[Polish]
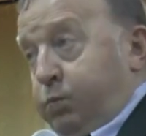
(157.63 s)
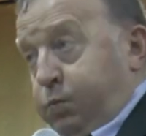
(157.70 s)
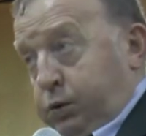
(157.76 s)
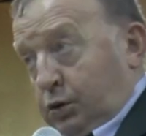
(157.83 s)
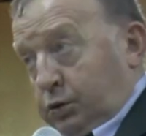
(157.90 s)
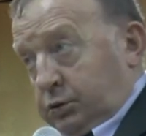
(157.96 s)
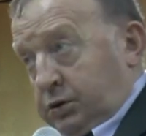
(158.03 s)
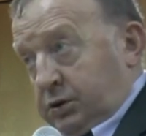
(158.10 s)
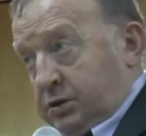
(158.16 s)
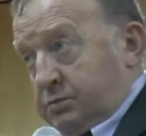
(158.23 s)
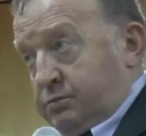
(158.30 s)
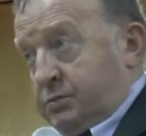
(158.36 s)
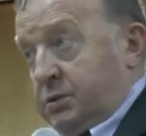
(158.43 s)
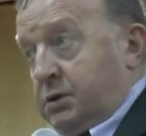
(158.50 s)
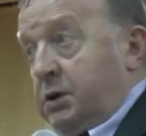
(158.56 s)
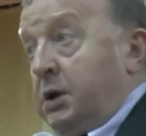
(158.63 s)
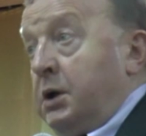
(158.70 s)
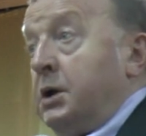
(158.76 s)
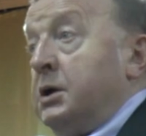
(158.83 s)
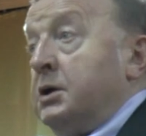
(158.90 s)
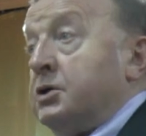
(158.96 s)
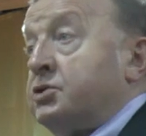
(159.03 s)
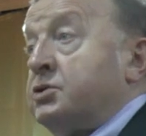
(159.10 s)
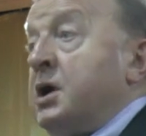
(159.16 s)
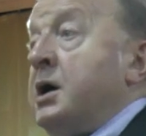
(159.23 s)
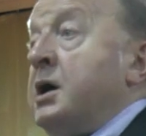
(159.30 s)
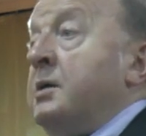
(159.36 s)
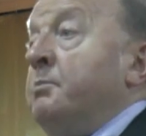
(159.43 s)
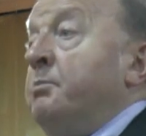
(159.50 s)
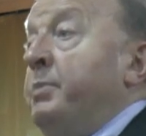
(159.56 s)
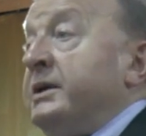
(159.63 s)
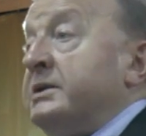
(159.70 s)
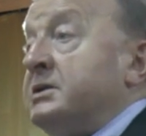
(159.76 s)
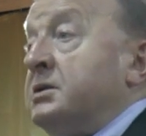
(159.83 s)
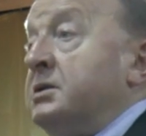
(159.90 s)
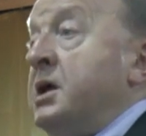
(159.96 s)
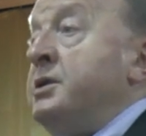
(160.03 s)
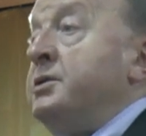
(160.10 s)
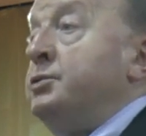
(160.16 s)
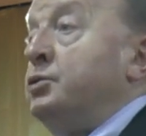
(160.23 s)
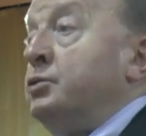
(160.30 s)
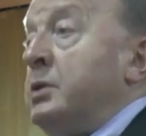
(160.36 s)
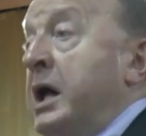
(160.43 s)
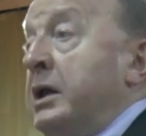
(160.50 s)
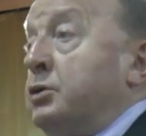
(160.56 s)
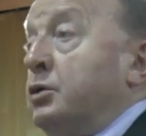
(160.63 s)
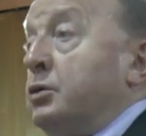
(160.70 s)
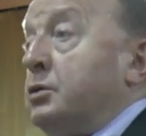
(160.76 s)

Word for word: Po tym, że bez względu na to,